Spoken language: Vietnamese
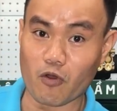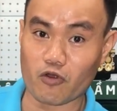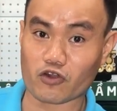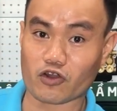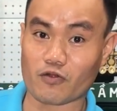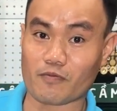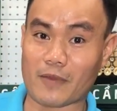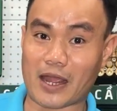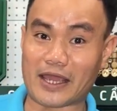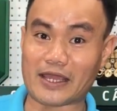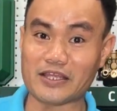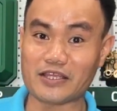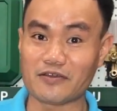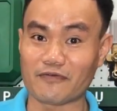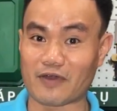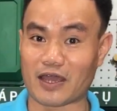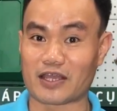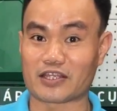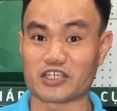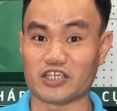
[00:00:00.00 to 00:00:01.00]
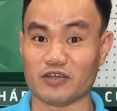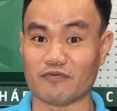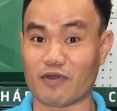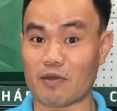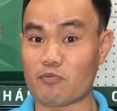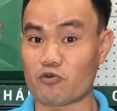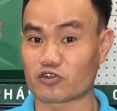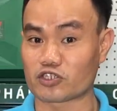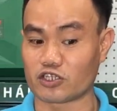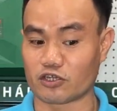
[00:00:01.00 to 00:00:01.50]
một con máy như vậy chỉ
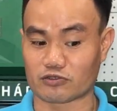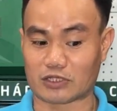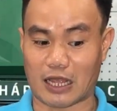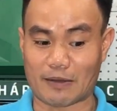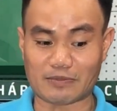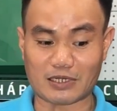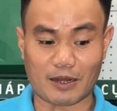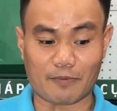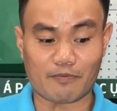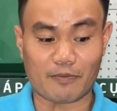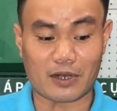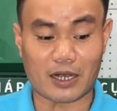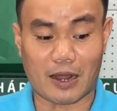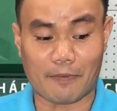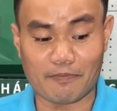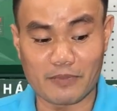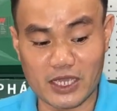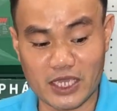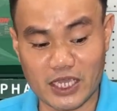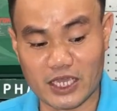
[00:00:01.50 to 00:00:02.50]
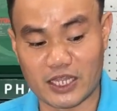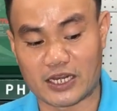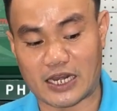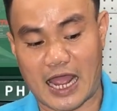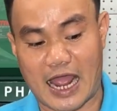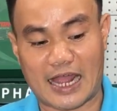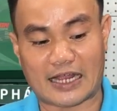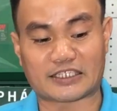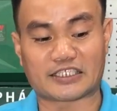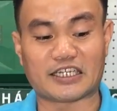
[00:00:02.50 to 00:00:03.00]
với 1 triệu 850 nghìn
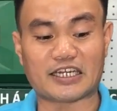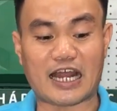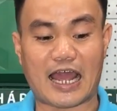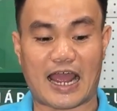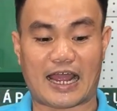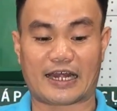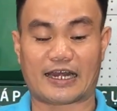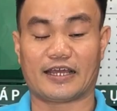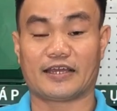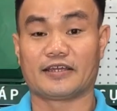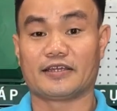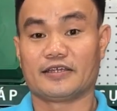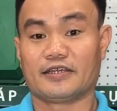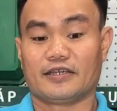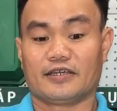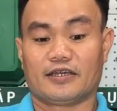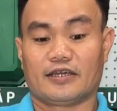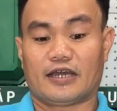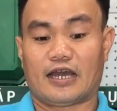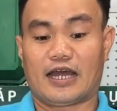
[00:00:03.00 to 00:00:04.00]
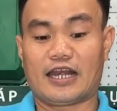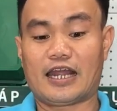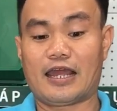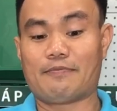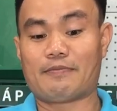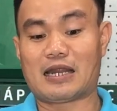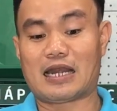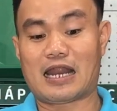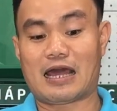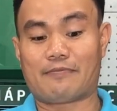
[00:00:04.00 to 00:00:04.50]
hàng chính hàng này anh
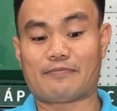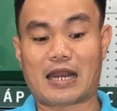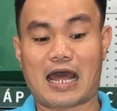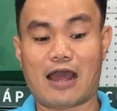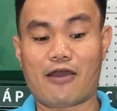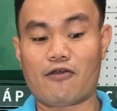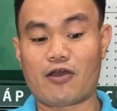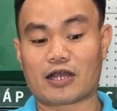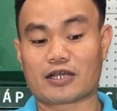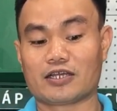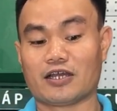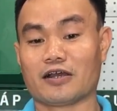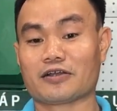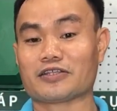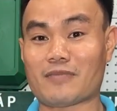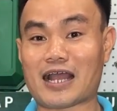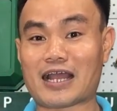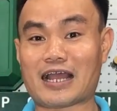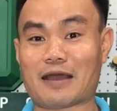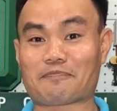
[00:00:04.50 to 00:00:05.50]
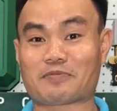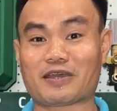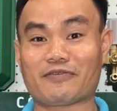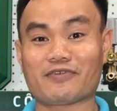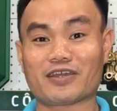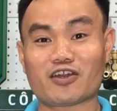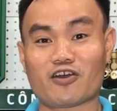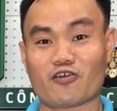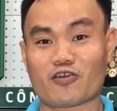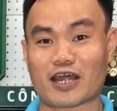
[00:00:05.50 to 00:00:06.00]
em mà làm đá hoa cương bắt gặp cái
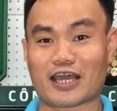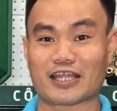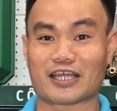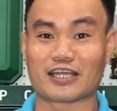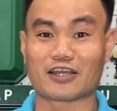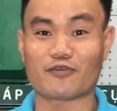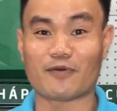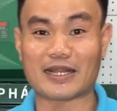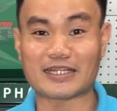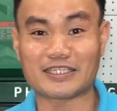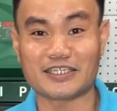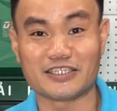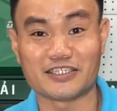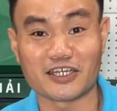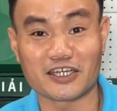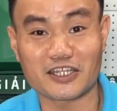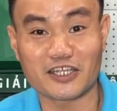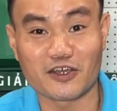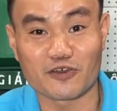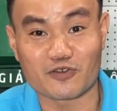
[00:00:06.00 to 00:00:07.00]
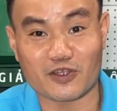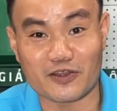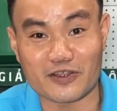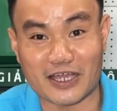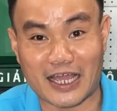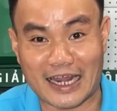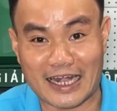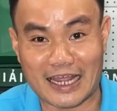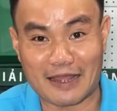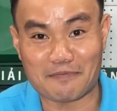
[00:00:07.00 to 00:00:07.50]
video này thì các anh chị giới thiệu cho
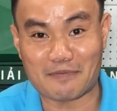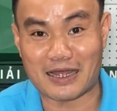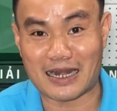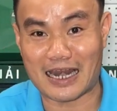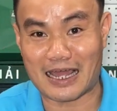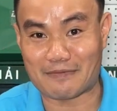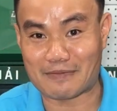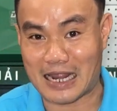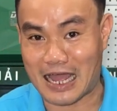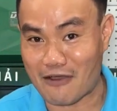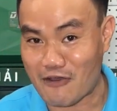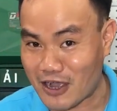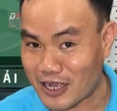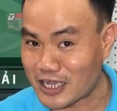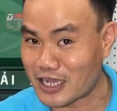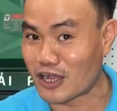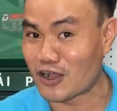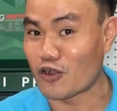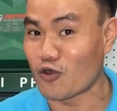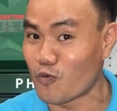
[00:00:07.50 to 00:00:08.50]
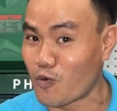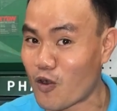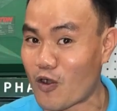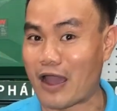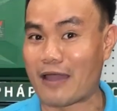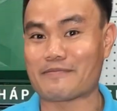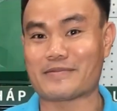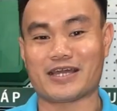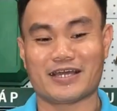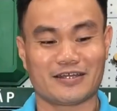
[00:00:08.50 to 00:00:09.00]
những anh em mà làm đá hoa cương ủng hộ
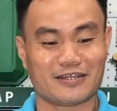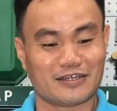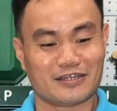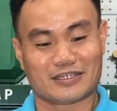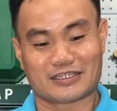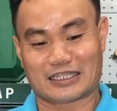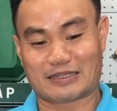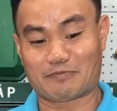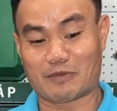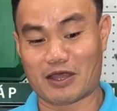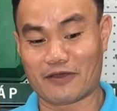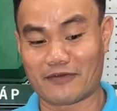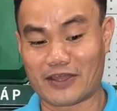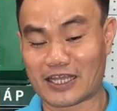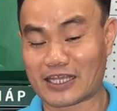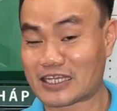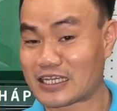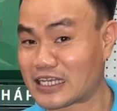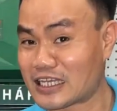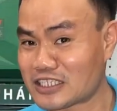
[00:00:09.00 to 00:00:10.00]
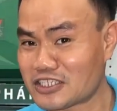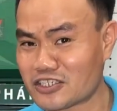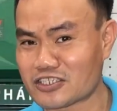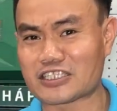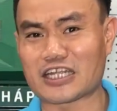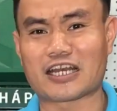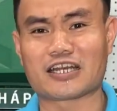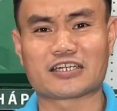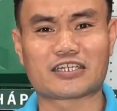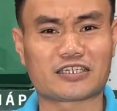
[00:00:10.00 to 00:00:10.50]
em nhé bởi vì cái chương
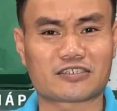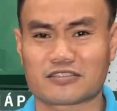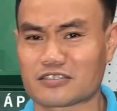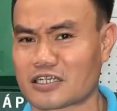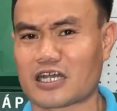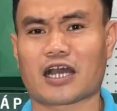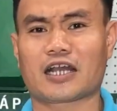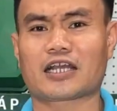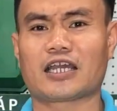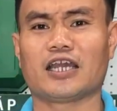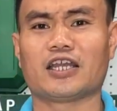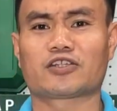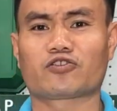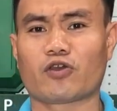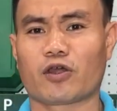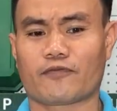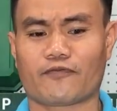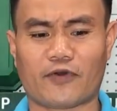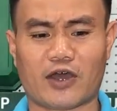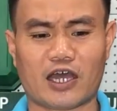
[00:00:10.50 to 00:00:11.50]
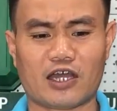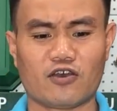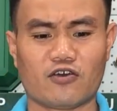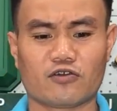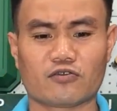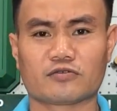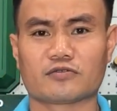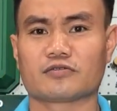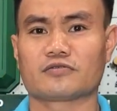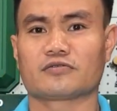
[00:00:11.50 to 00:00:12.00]
trình cực kỳ tuyệt vời
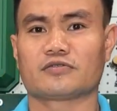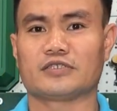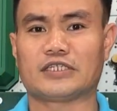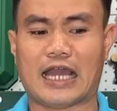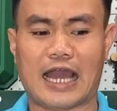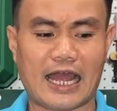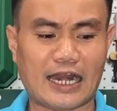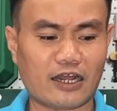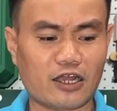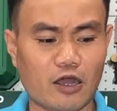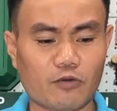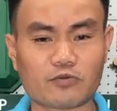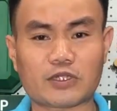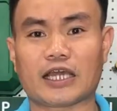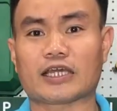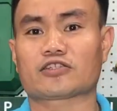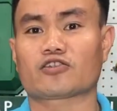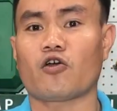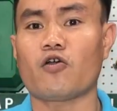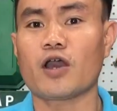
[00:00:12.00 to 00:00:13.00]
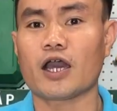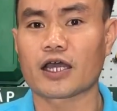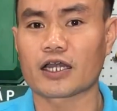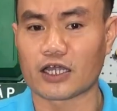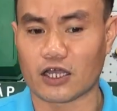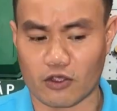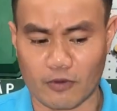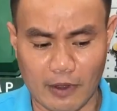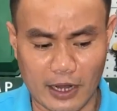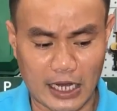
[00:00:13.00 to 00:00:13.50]
luôn giá nó không thể tốt hơn
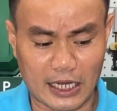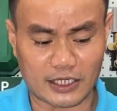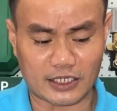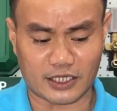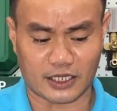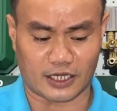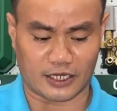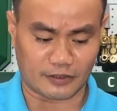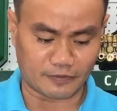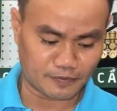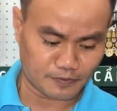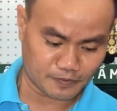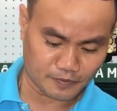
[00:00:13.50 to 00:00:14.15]
được các anh chị ạ